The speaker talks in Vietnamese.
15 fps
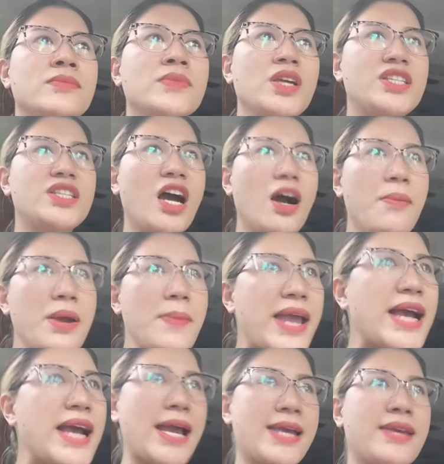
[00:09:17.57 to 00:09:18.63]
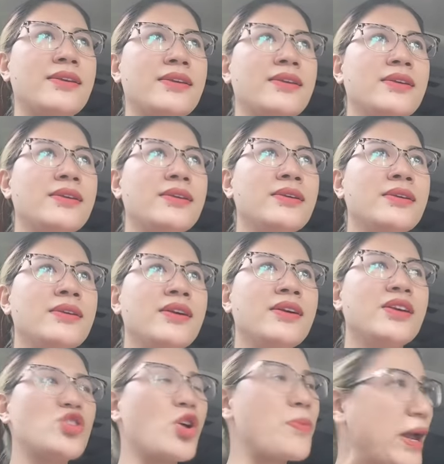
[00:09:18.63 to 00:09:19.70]
Để chờ mười mấy ngày
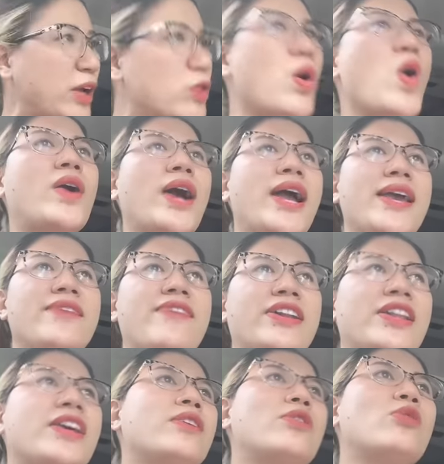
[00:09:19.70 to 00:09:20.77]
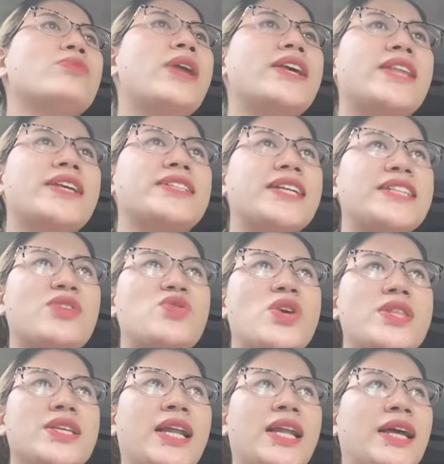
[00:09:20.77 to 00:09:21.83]
rồi mày cũng ok và để, cũng để xảy ra
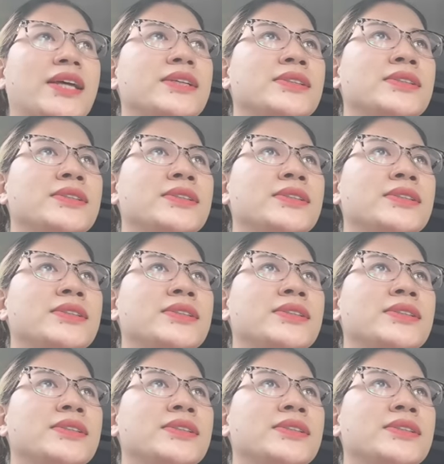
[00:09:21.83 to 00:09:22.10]
chuyện như thế này.